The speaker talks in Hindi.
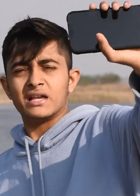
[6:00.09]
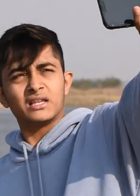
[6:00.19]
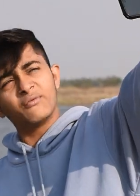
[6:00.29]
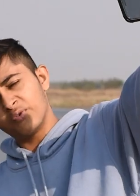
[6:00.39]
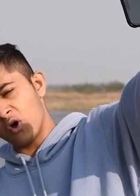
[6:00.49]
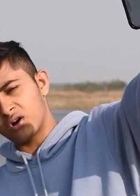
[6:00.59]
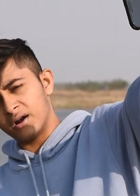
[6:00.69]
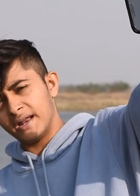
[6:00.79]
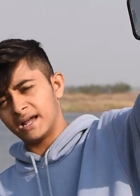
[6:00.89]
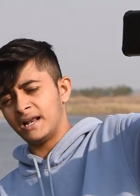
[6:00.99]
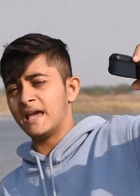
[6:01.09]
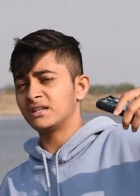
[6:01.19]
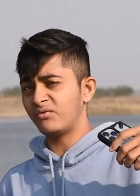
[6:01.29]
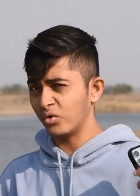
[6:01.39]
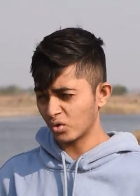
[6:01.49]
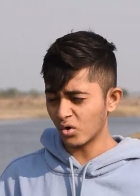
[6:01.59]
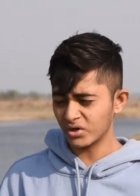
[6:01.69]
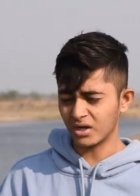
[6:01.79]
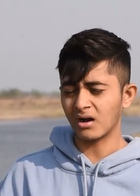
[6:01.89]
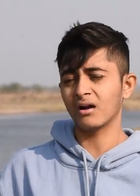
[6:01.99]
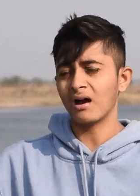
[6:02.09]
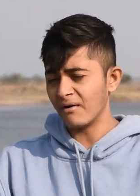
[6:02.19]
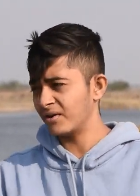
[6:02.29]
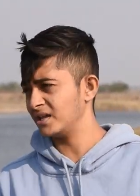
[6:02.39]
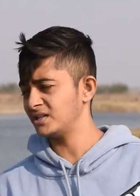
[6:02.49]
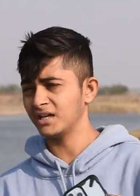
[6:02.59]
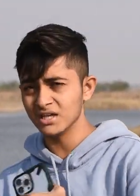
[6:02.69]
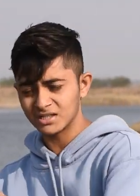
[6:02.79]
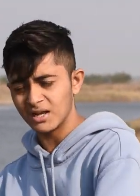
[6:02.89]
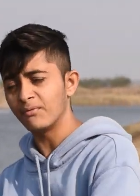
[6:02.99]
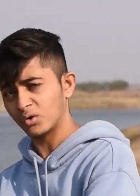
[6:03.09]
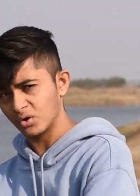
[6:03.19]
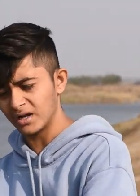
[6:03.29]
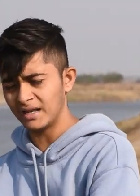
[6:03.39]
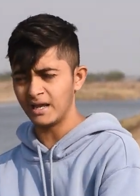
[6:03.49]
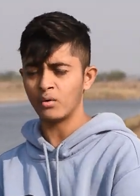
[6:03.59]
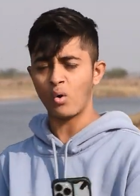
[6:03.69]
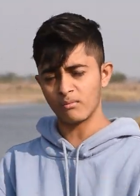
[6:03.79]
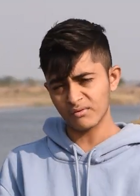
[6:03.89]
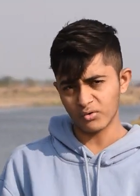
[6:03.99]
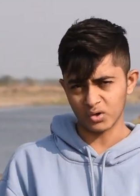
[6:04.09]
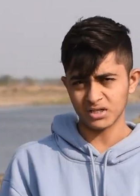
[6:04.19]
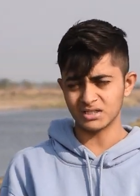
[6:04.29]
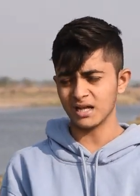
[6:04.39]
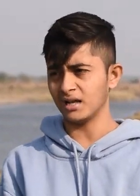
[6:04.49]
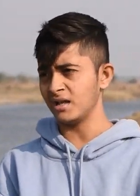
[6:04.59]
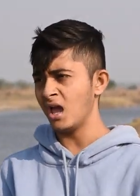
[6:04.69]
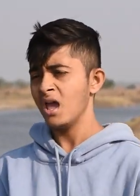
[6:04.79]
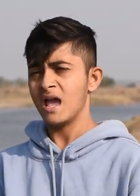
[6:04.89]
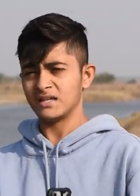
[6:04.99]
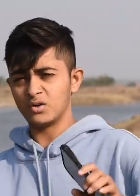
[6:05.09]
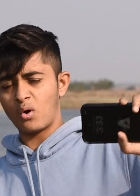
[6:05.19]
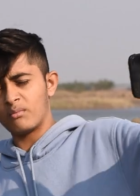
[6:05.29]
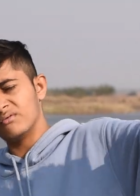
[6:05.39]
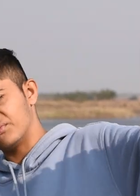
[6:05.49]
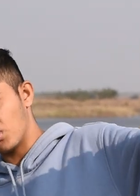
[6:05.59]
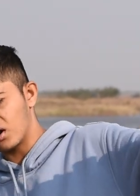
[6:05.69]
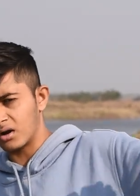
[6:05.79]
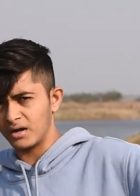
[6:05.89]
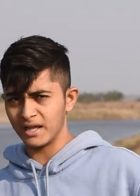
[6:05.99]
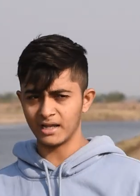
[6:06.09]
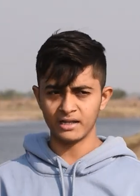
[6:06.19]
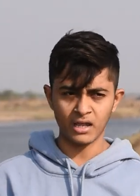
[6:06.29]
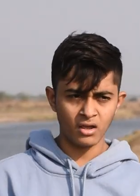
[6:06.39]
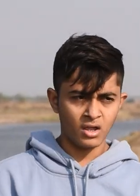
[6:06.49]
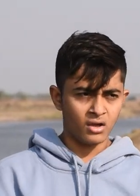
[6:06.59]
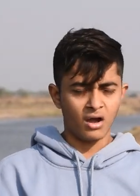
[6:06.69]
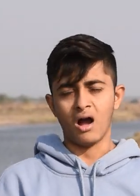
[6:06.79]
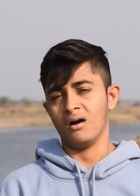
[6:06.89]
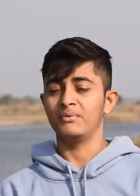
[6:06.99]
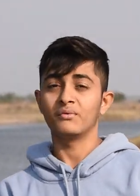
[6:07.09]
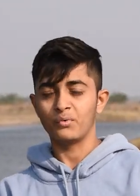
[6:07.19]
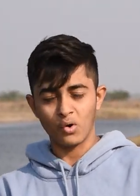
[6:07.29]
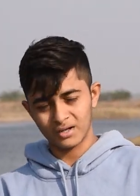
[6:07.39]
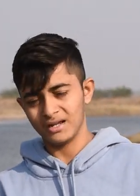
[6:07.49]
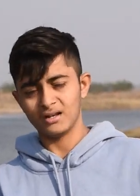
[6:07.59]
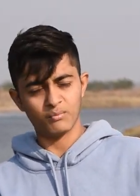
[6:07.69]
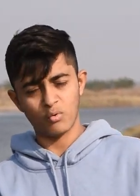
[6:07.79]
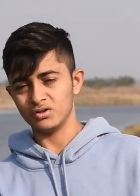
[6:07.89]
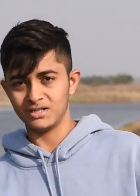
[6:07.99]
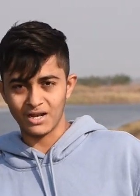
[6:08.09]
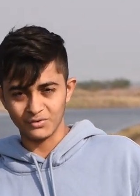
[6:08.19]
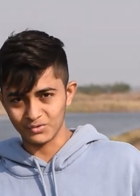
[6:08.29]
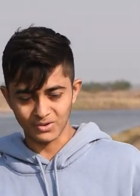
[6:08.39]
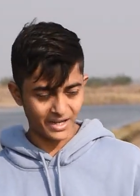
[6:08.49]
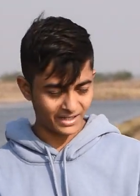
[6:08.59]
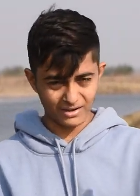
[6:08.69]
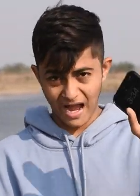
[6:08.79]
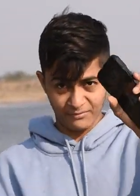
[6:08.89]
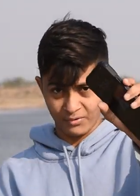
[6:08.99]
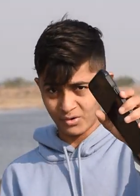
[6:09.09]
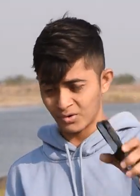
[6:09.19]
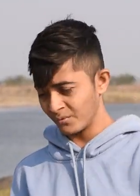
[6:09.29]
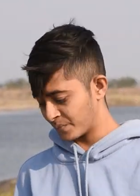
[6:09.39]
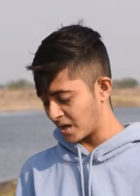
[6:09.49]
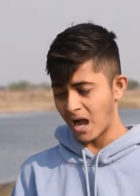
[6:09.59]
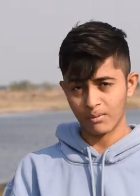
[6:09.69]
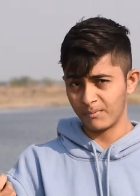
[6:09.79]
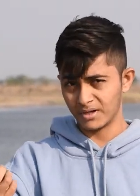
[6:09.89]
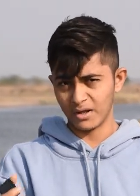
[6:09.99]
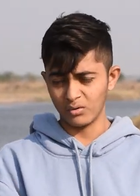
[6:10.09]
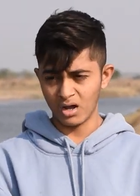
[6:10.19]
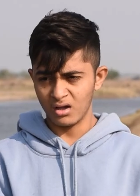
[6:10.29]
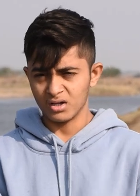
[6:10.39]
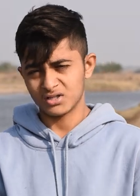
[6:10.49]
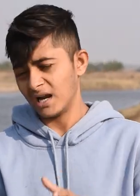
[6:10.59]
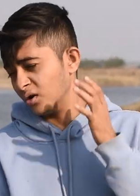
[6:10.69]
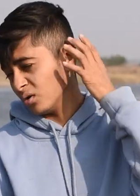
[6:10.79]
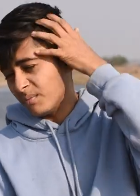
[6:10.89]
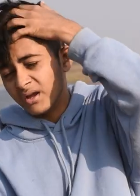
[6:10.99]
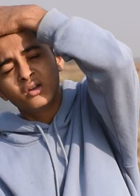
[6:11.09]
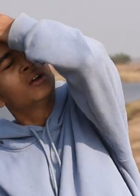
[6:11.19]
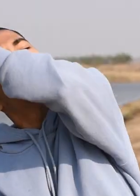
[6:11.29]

ऐसे व्लॉग करने के लिए ऐसे फोटोग्राफर ऐसे खींचने फ़ोटो के लिए नॉर्मल फ़ोटो खींचने के लिए ऐसे नॉर्मल व्लॉग करने के लिए हाँ मेरे व्लॉग के अंदर बहुत ज़्यादा यूज़ हो रहा है आईफोन तो आपको पता ही होगा सारे लोग भाई